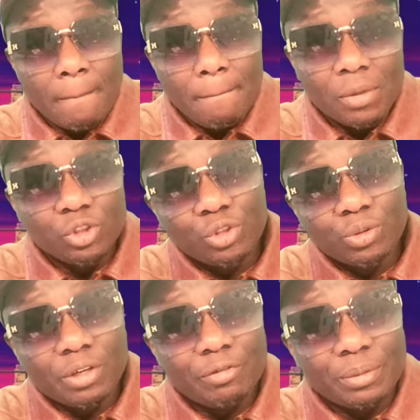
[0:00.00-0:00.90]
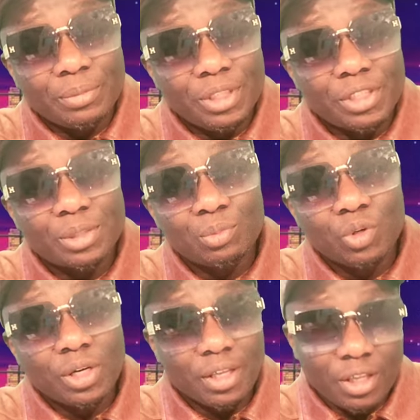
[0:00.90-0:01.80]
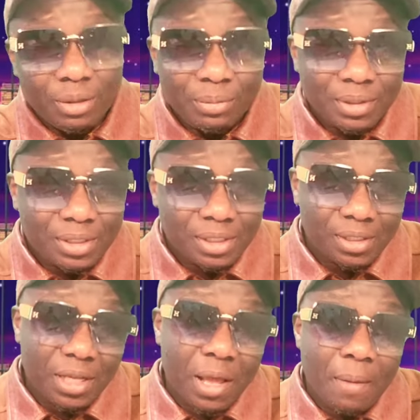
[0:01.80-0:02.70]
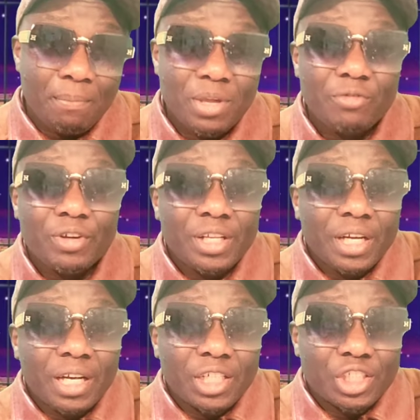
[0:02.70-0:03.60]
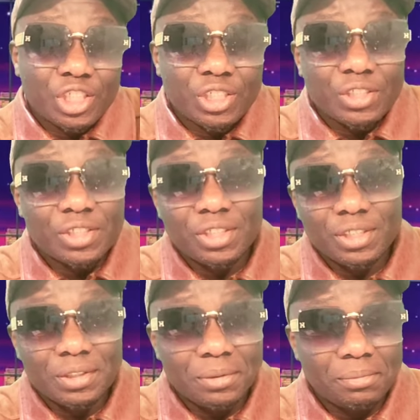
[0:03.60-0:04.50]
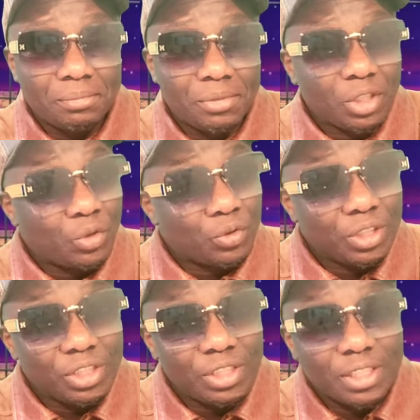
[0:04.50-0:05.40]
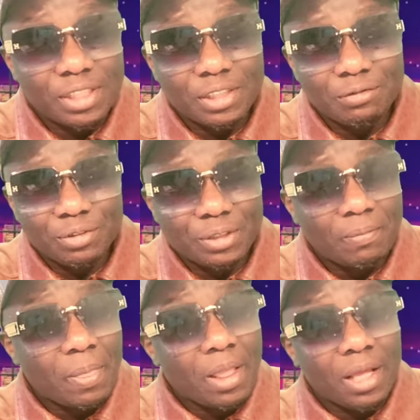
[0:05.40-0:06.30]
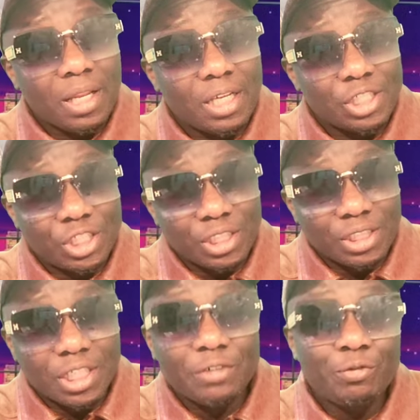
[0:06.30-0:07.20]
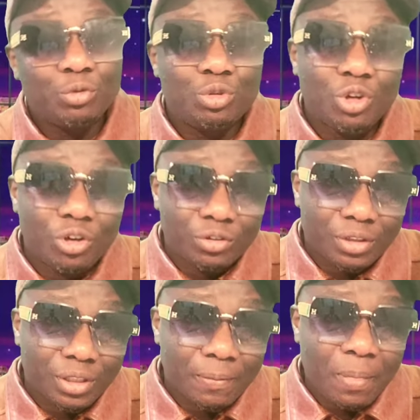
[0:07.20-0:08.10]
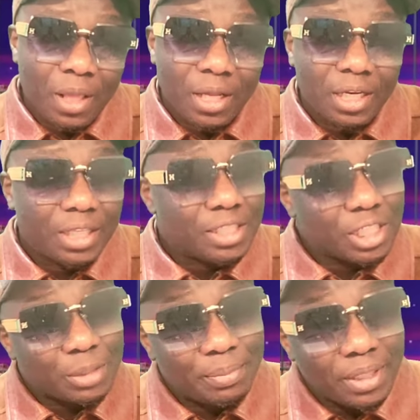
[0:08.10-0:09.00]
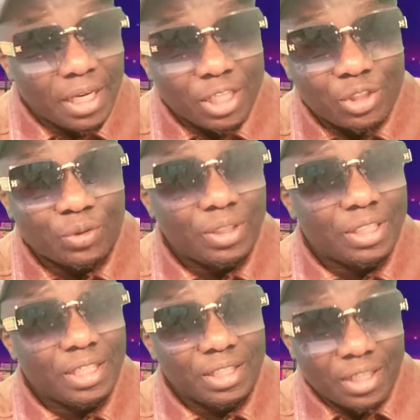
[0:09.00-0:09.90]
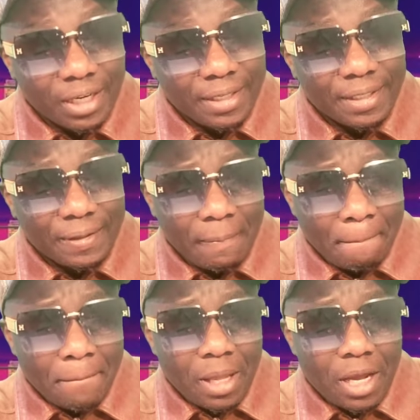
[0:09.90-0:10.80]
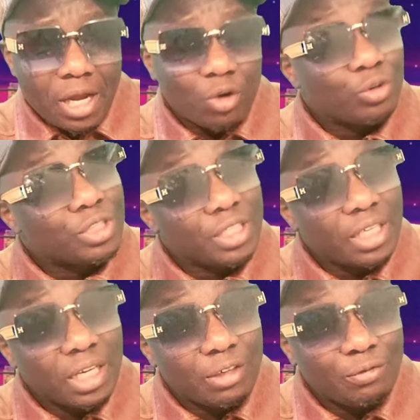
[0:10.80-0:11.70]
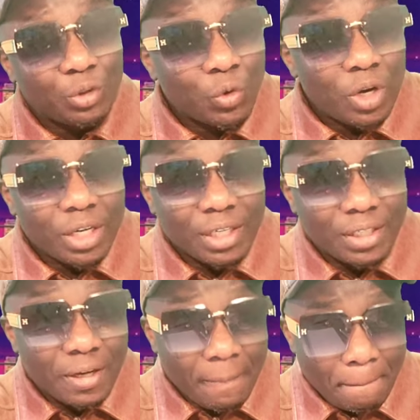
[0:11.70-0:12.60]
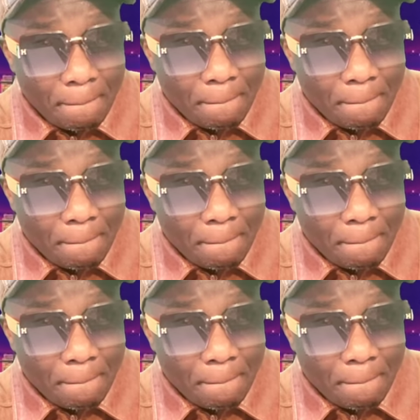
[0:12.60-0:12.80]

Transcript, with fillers: Bonjour la famille, c'est moi Gilmas. Bienvenue à la chaîne ici de Chronique d'Inet TV, la chaîne qui vous donne les explications, les détails euh, concernant la vie au Canada.